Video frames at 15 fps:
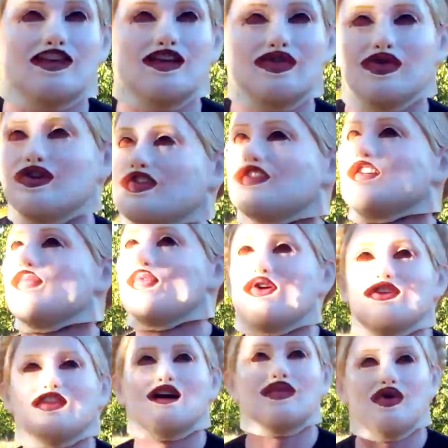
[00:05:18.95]
занесся
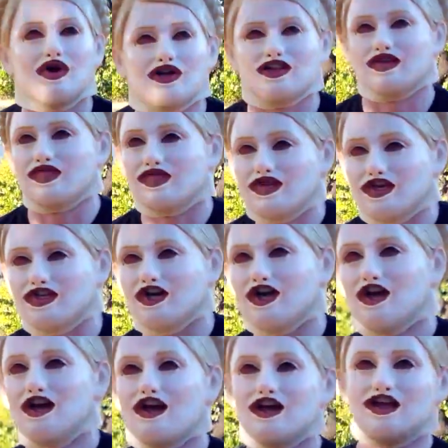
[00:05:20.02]
мой домоклов меч.
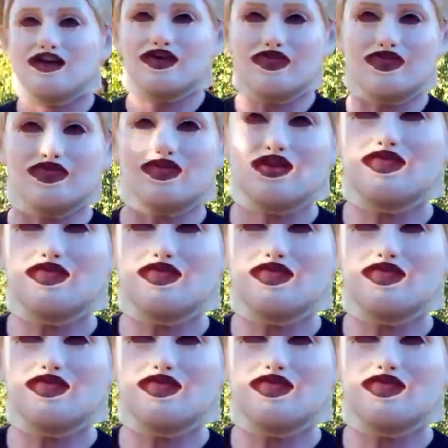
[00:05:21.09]
Я говорю, ну